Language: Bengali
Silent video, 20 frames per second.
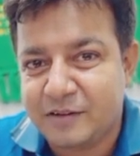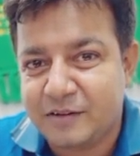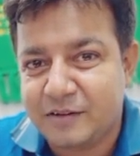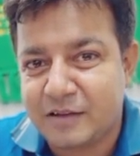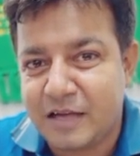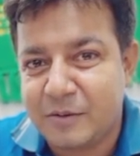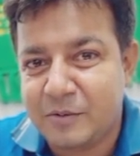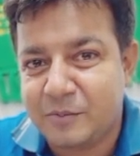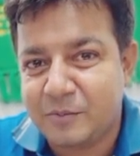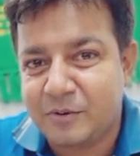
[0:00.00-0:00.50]

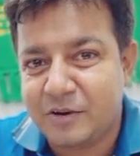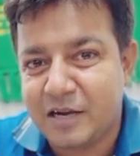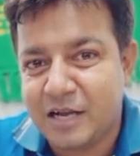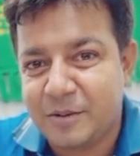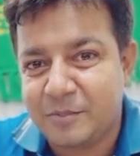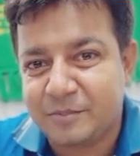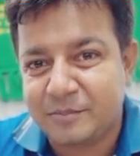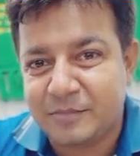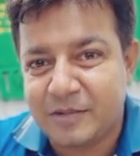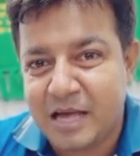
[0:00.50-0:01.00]
তা আমি
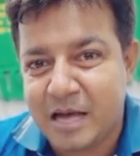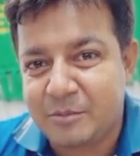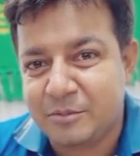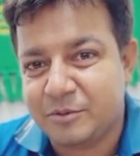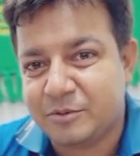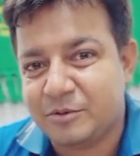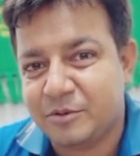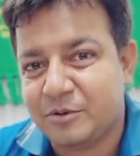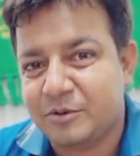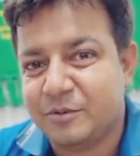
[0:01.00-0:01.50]
বললাম
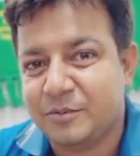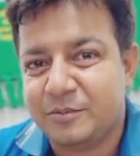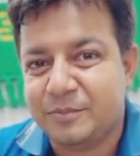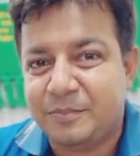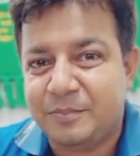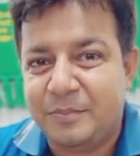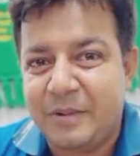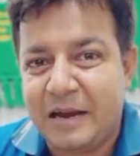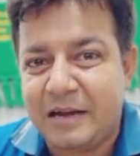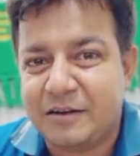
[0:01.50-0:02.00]
আমি তো
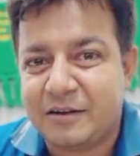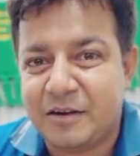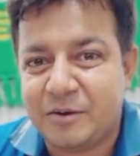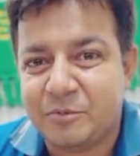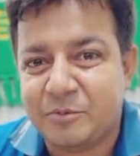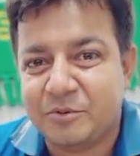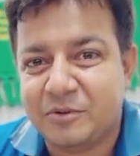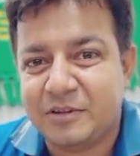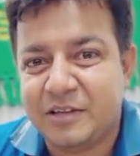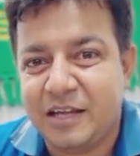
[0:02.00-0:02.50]

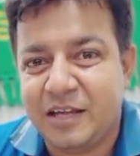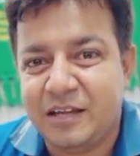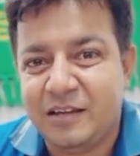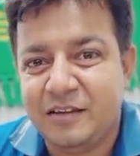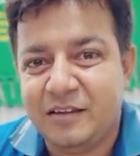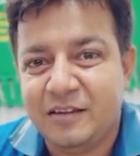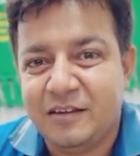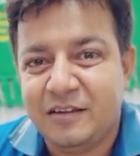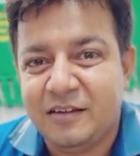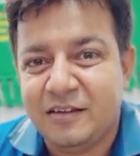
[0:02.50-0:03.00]
প্যান্টের মধ্যেই
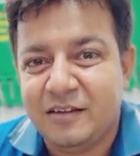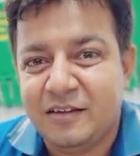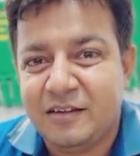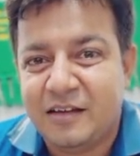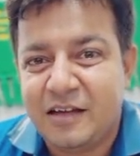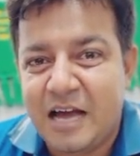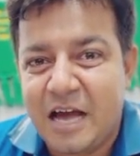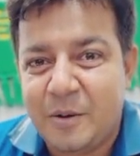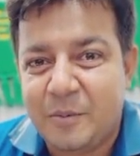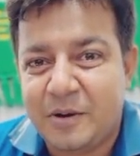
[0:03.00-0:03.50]

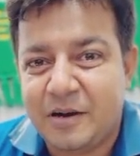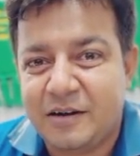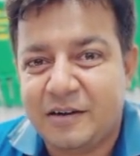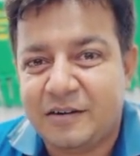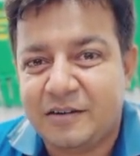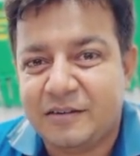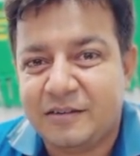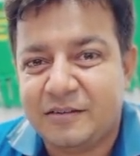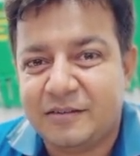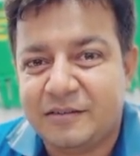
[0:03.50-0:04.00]
আমার
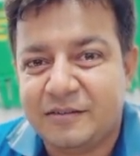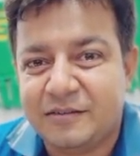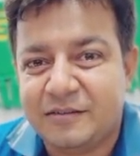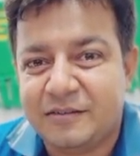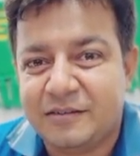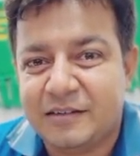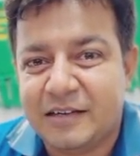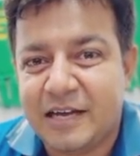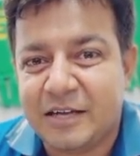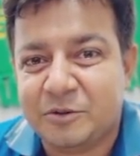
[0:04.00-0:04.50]

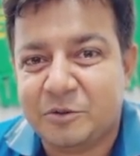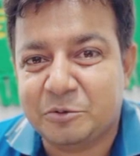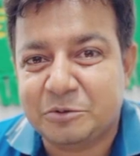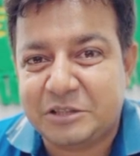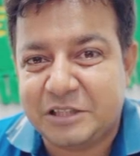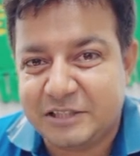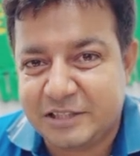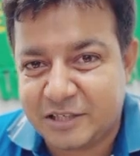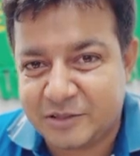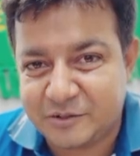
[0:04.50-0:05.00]
এত
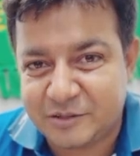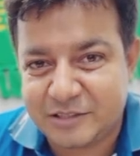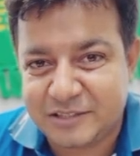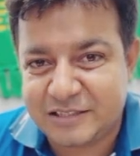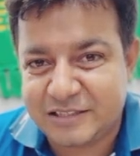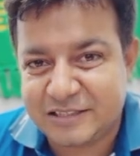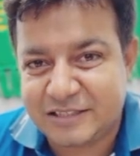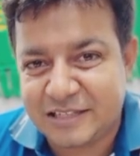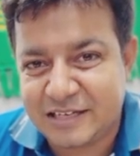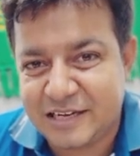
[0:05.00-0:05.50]
অত্যাচার
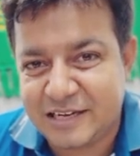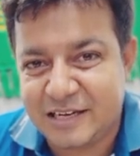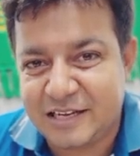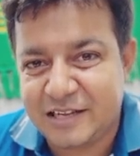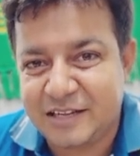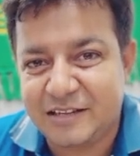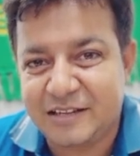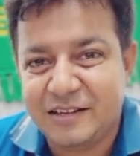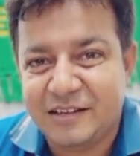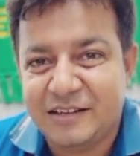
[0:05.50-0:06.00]
করেছে
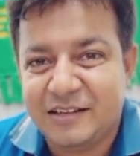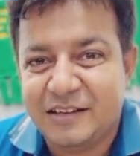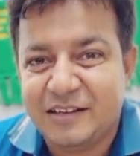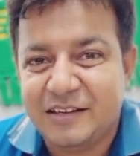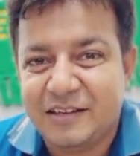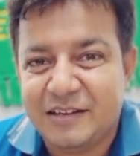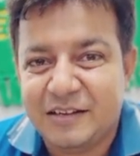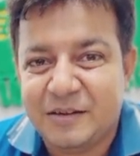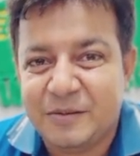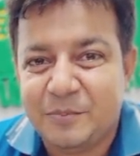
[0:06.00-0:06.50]
সেখানেই
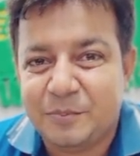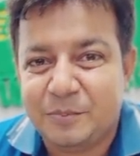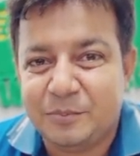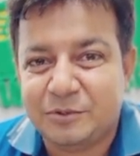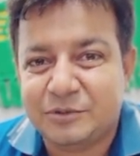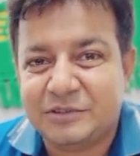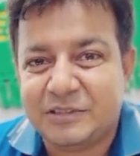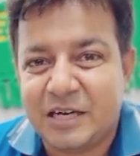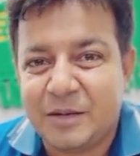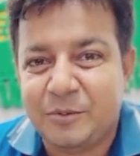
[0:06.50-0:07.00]

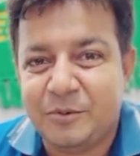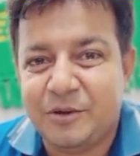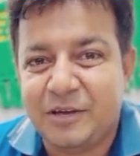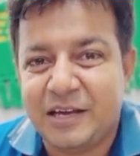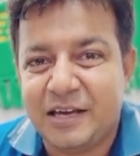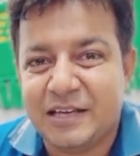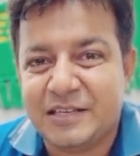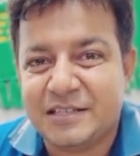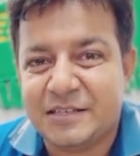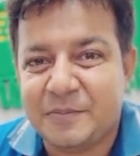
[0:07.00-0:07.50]
প্রস্রাব
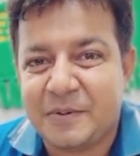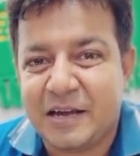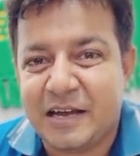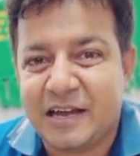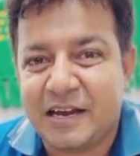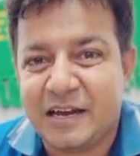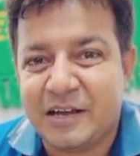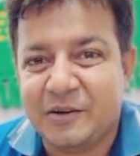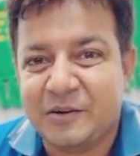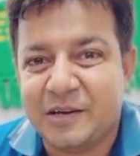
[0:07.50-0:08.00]
হয়ে গেছে
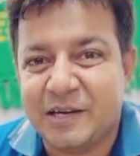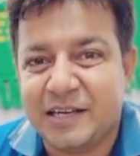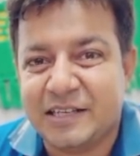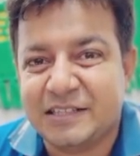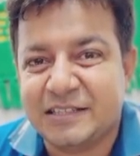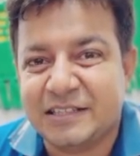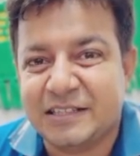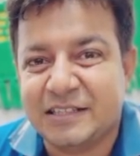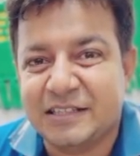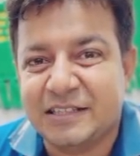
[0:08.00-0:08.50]
পায়খানা হয়ে
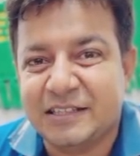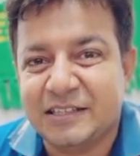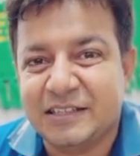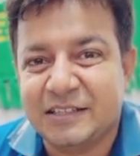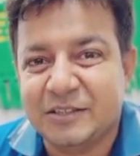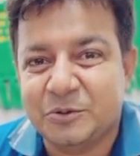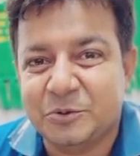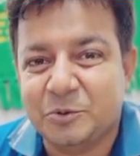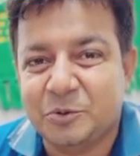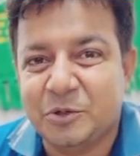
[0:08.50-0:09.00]
গেছে
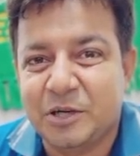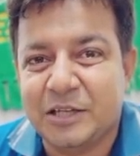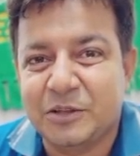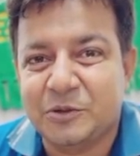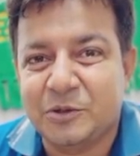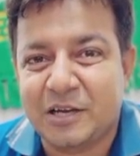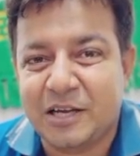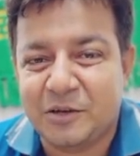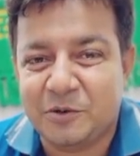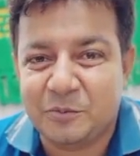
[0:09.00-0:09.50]

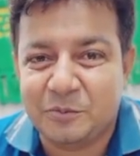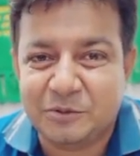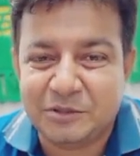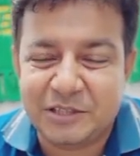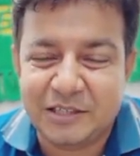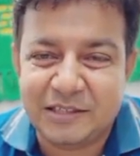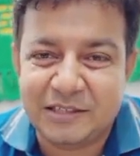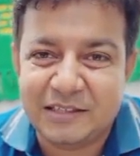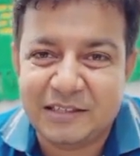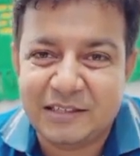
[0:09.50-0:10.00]
দুর্গন্ধ কেন
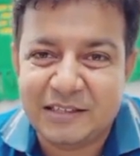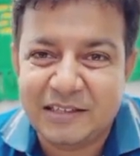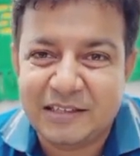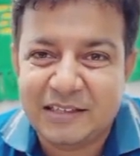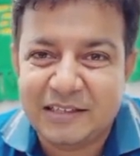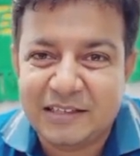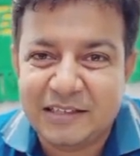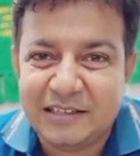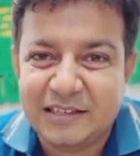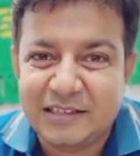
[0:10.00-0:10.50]
বোঝেন
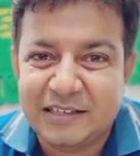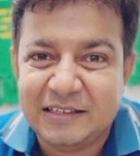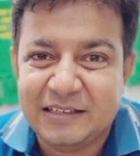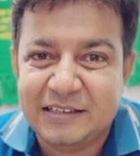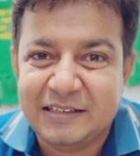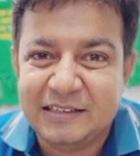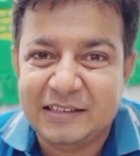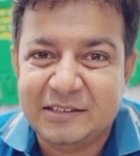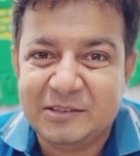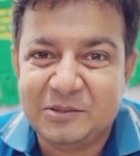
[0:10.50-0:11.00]

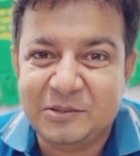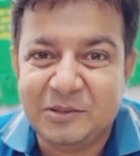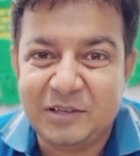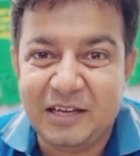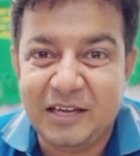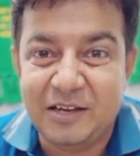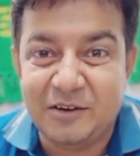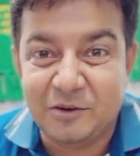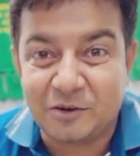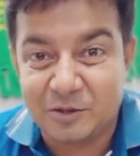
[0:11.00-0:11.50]
তো
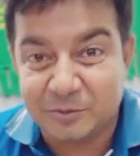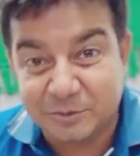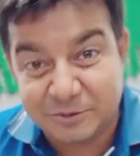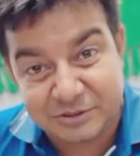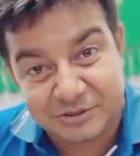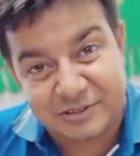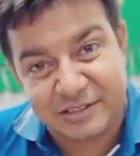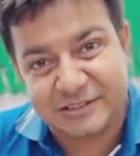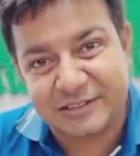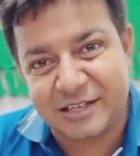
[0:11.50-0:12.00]
এইরকম
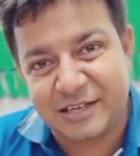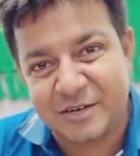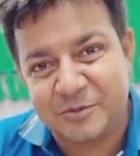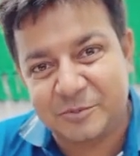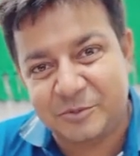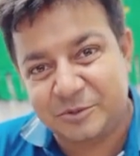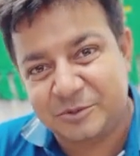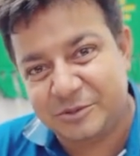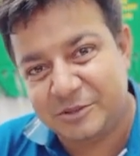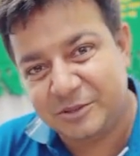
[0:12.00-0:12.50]
অত্যাচারের
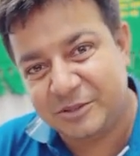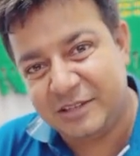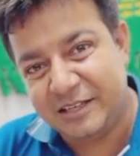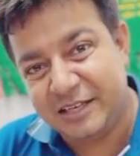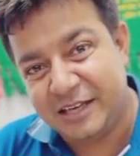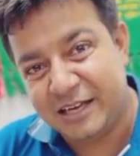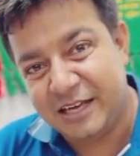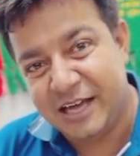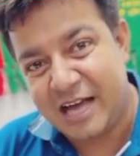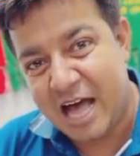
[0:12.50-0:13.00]
মধ্য
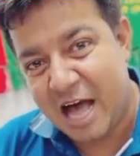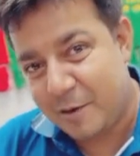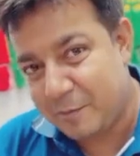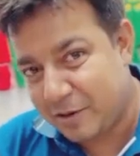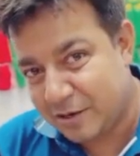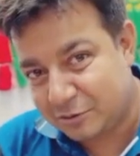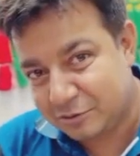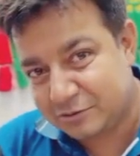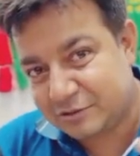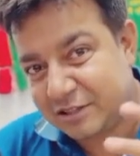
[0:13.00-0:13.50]
দিয়ে
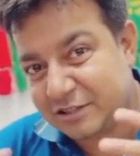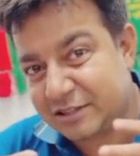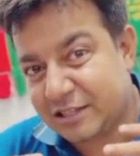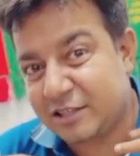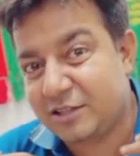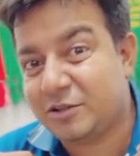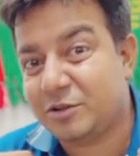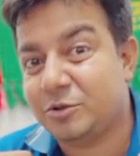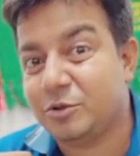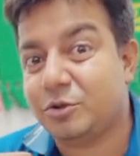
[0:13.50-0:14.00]
আমার
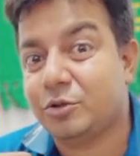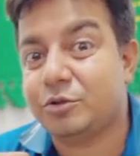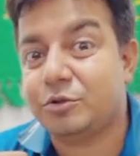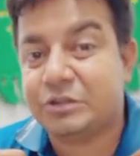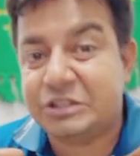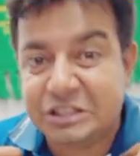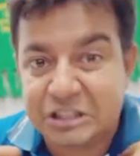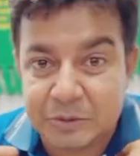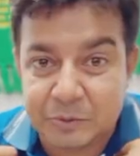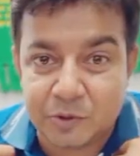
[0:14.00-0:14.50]
অত্যাচার তো
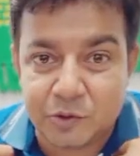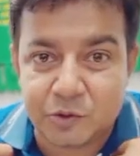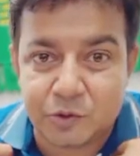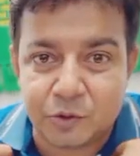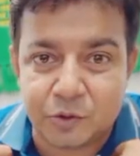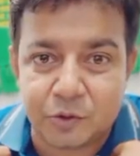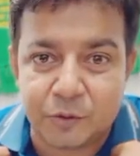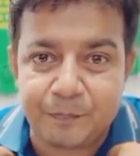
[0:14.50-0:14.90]
সীমিত